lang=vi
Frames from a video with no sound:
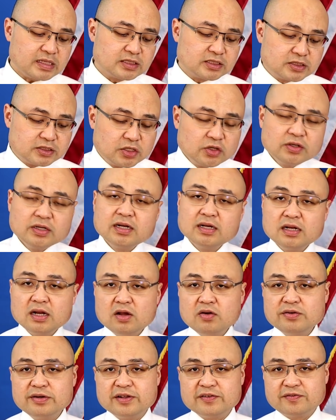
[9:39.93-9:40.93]
student
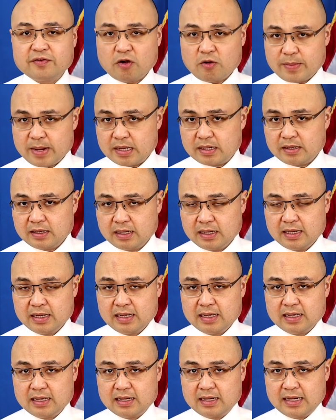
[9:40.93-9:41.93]
loan deferment
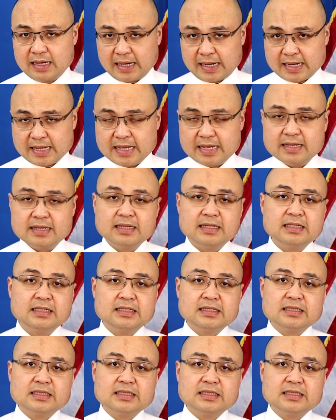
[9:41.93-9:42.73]
là cái gì